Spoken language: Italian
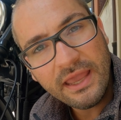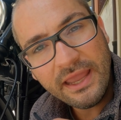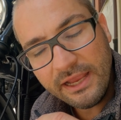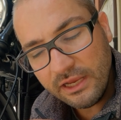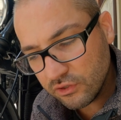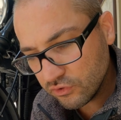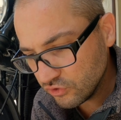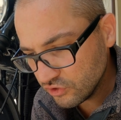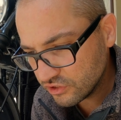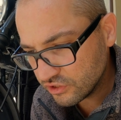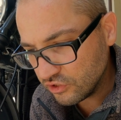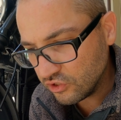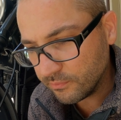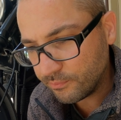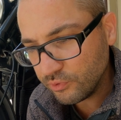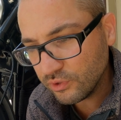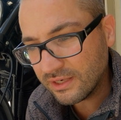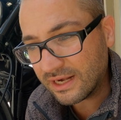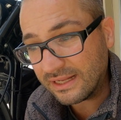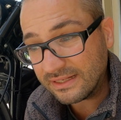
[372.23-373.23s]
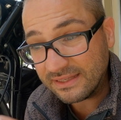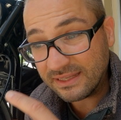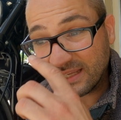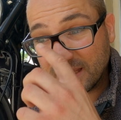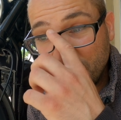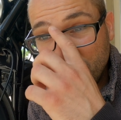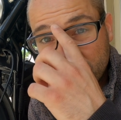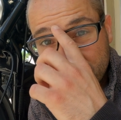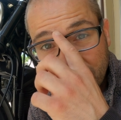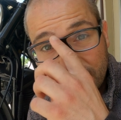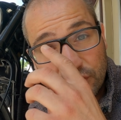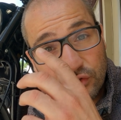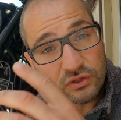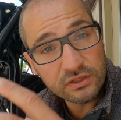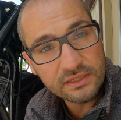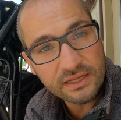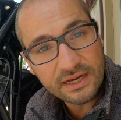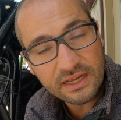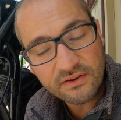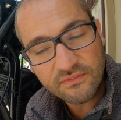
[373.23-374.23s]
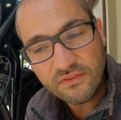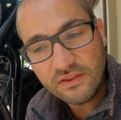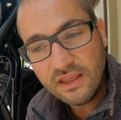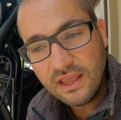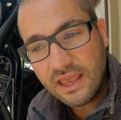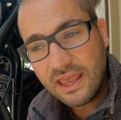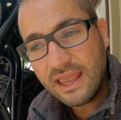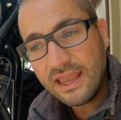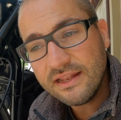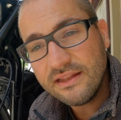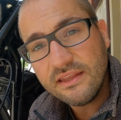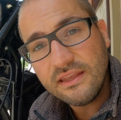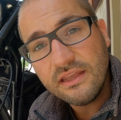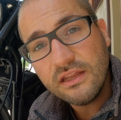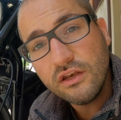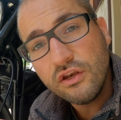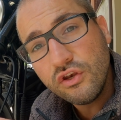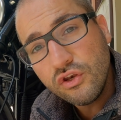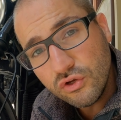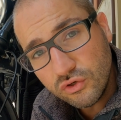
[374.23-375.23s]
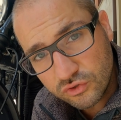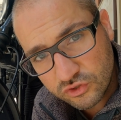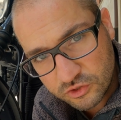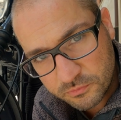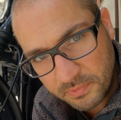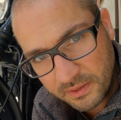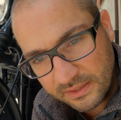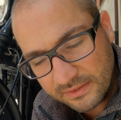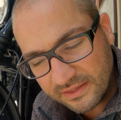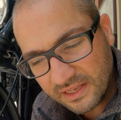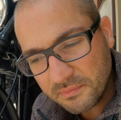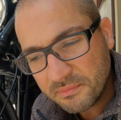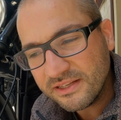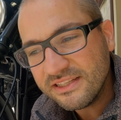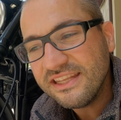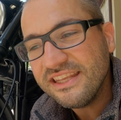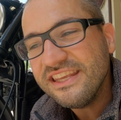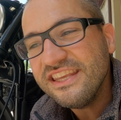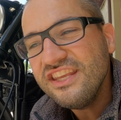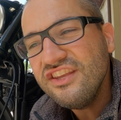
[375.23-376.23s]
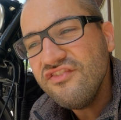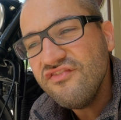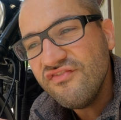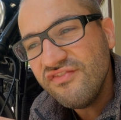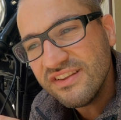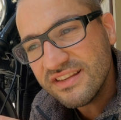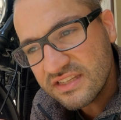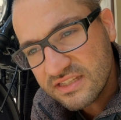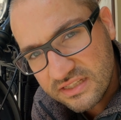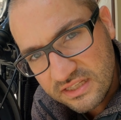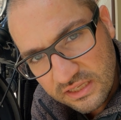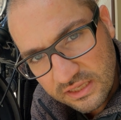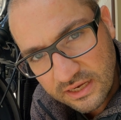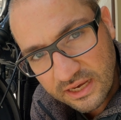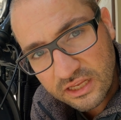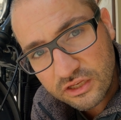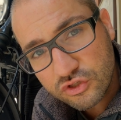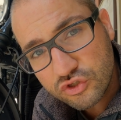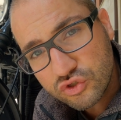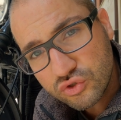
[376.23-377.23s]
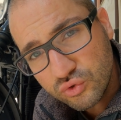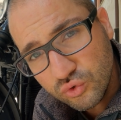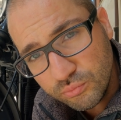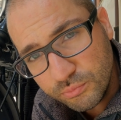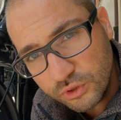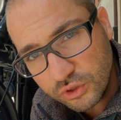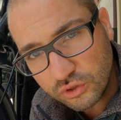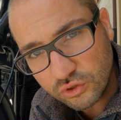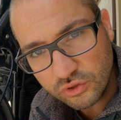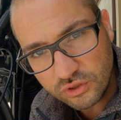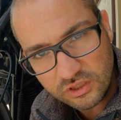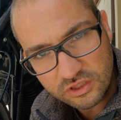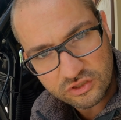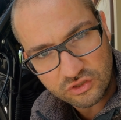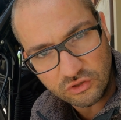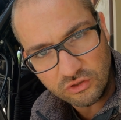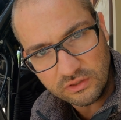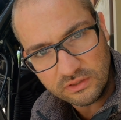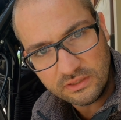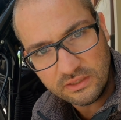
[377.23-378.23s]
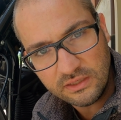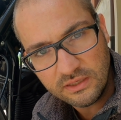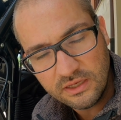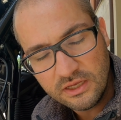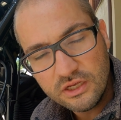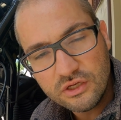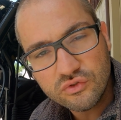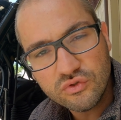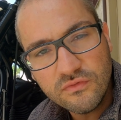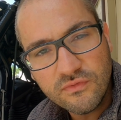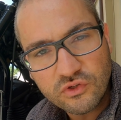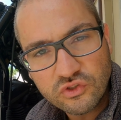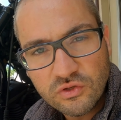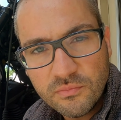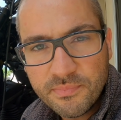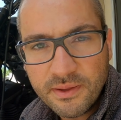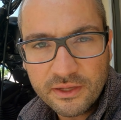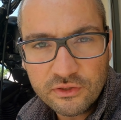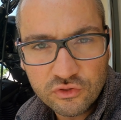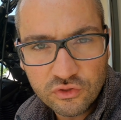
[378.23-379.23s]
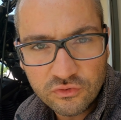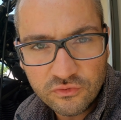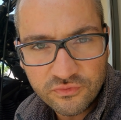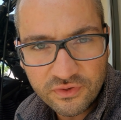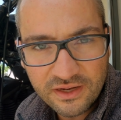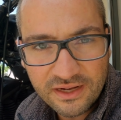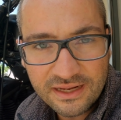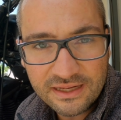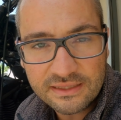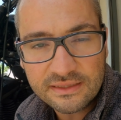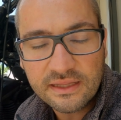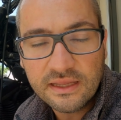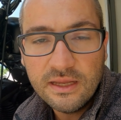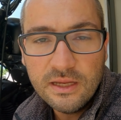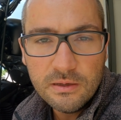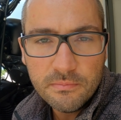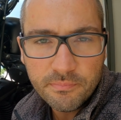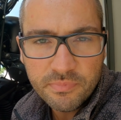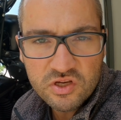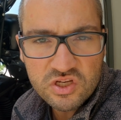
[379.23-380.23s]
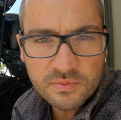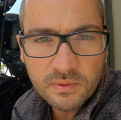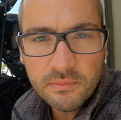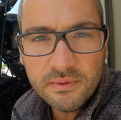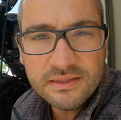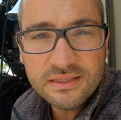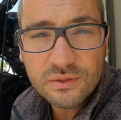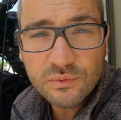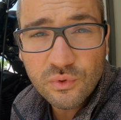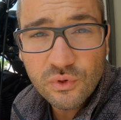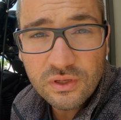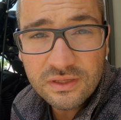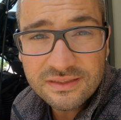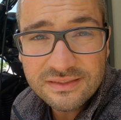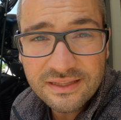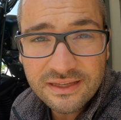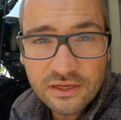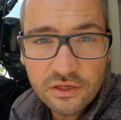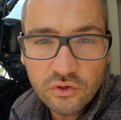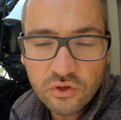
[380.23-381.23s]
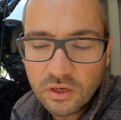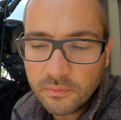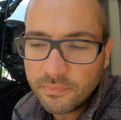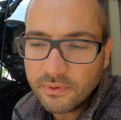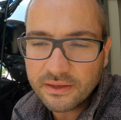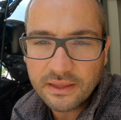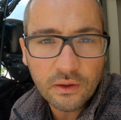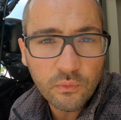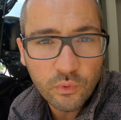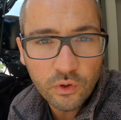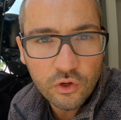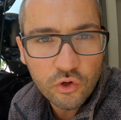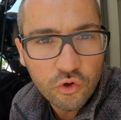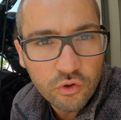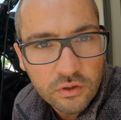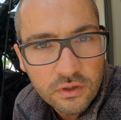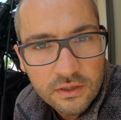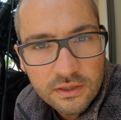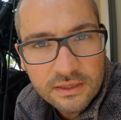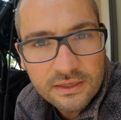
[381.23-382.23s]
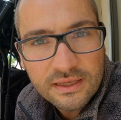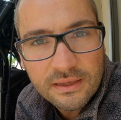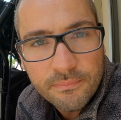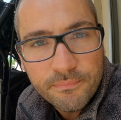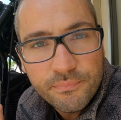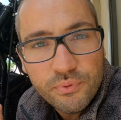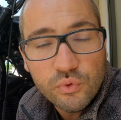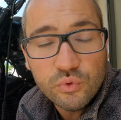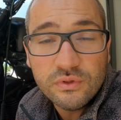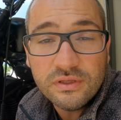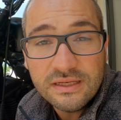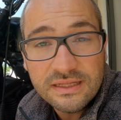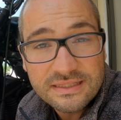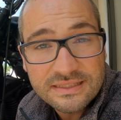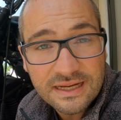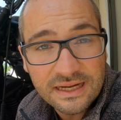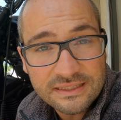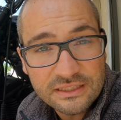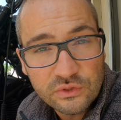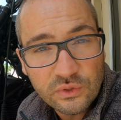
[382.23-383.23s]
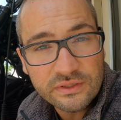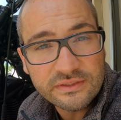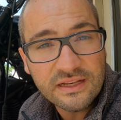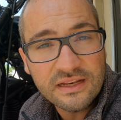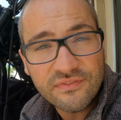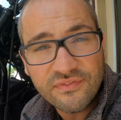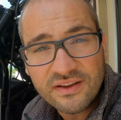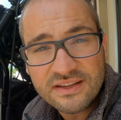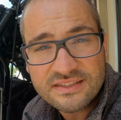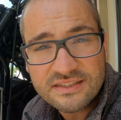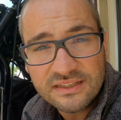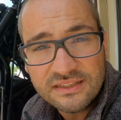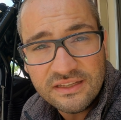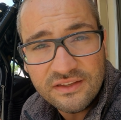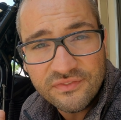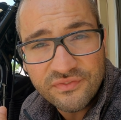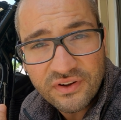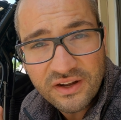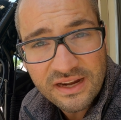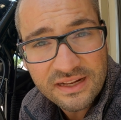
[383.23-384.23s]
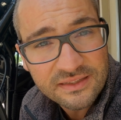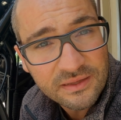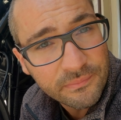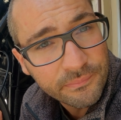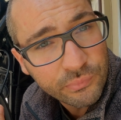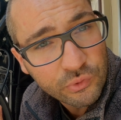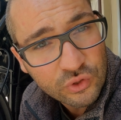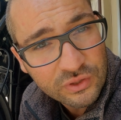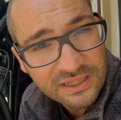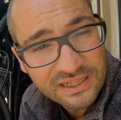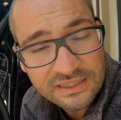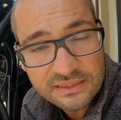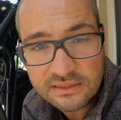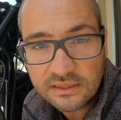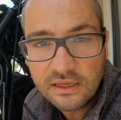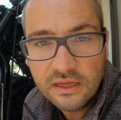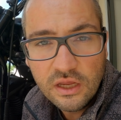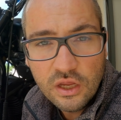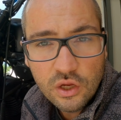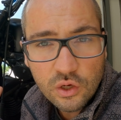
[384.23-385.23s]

E il consiglio più grande che mi sento di darvi è di non spendere, ma di investire subito i soldi sul vostro impianto frenante, principalmente quello anteriore perché è quello che più utilizzate durante le fasi di frenate importanti,